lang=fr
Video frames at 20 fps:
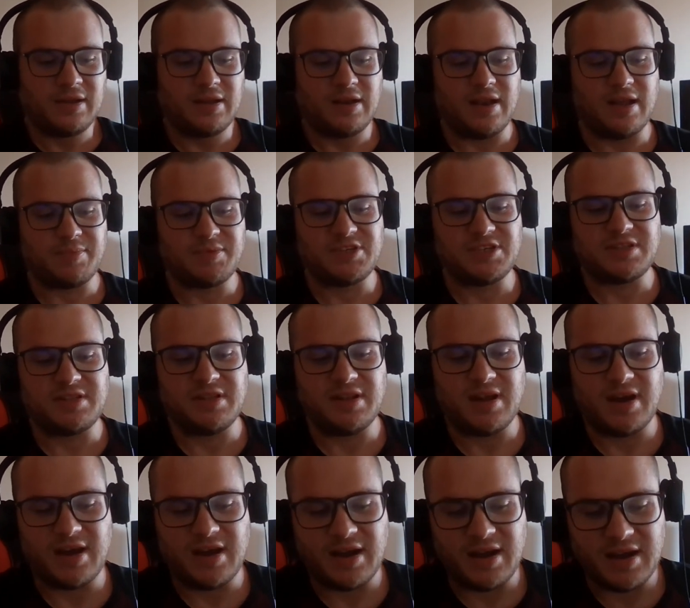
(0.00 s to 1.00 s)
la petite,
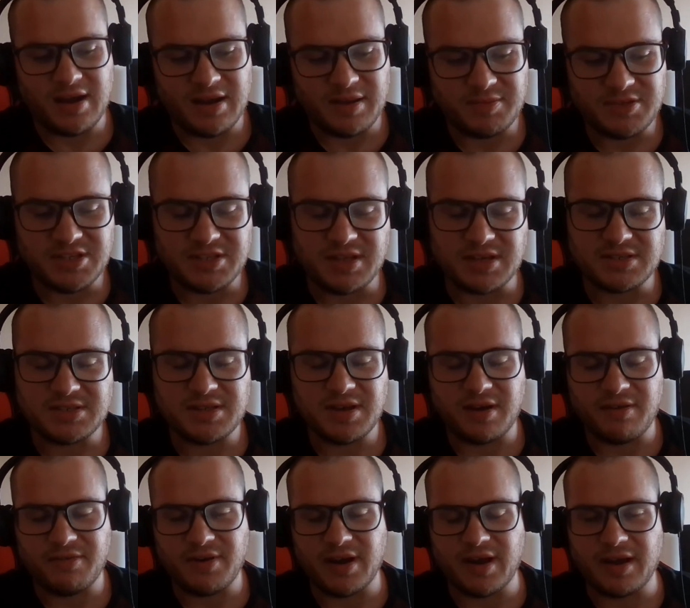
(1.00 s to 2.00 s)
la, petite
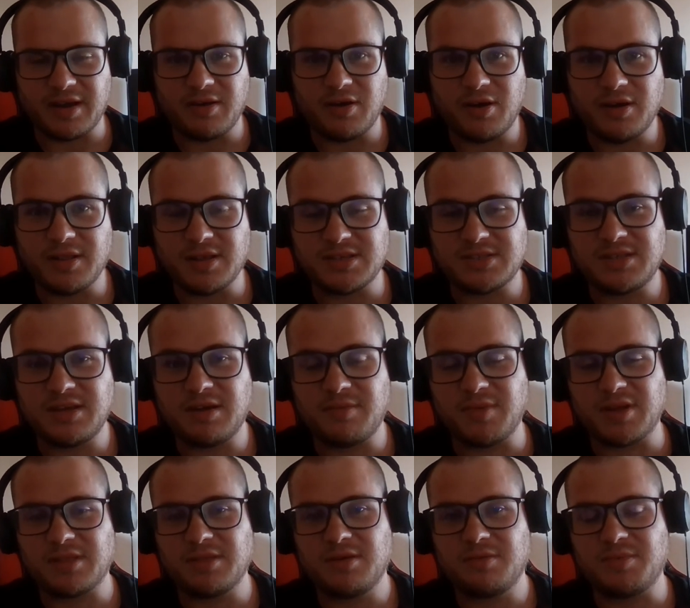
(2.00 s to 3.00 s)
Esther, enfin la grande Esther
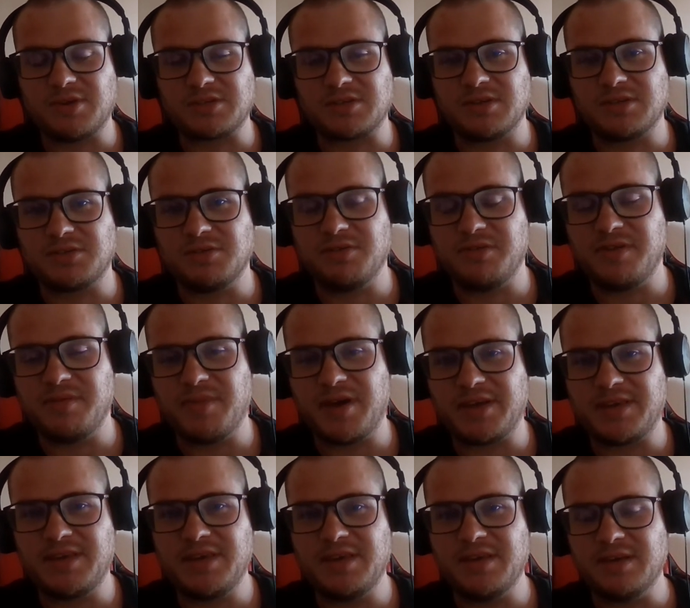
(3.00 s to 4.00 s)
maintenant, parce qu'elle se
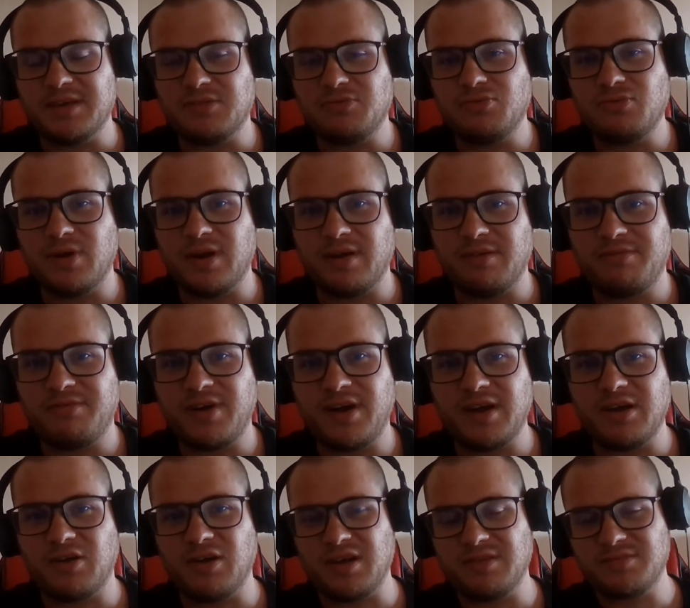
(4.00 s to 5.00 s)
démaquille et tout à la fin,
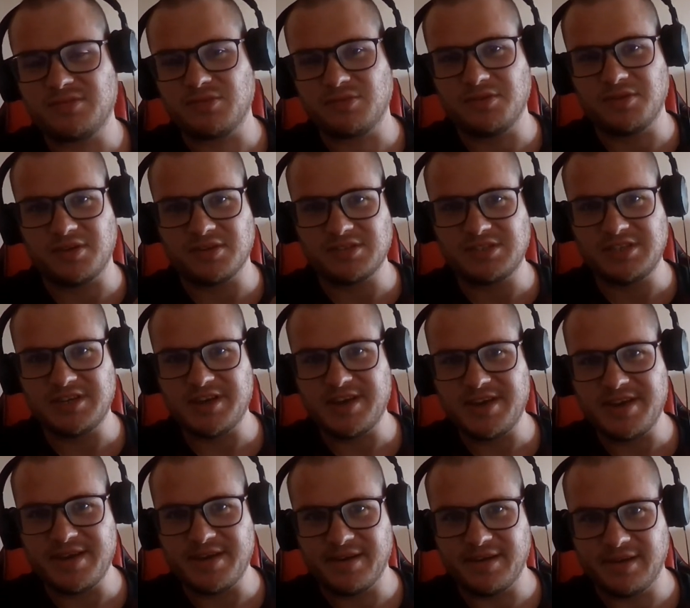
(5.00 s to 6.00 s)
elle enlève son
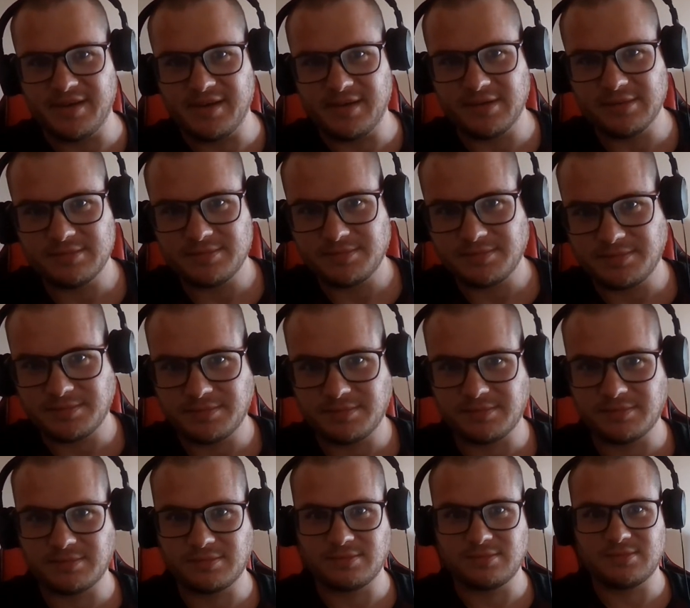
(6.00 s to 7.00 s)
dentier.
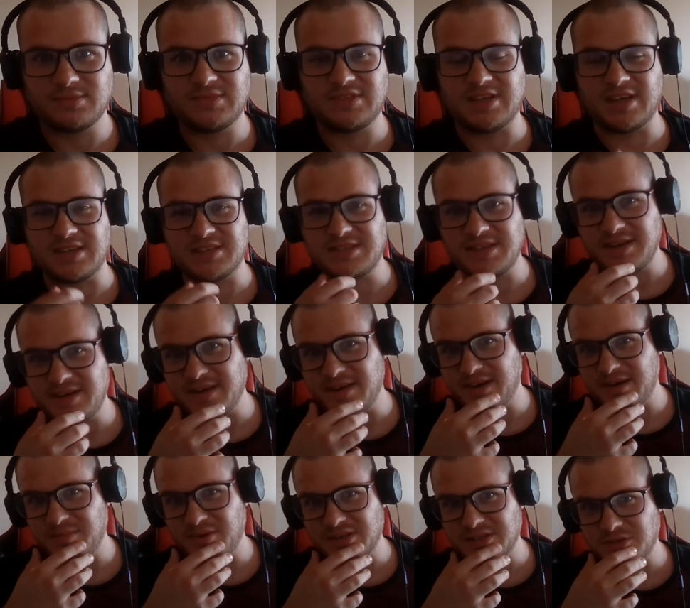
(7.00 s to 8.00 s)
c'est assez
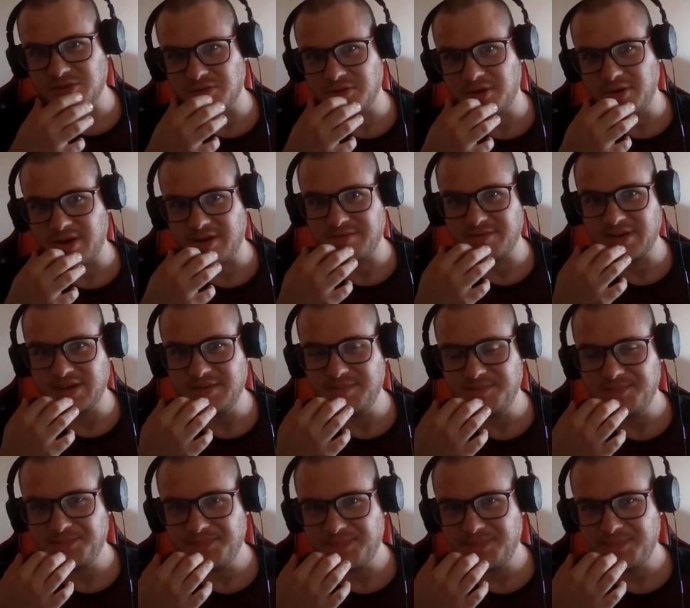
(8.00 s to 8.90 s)
impressionnant la fin.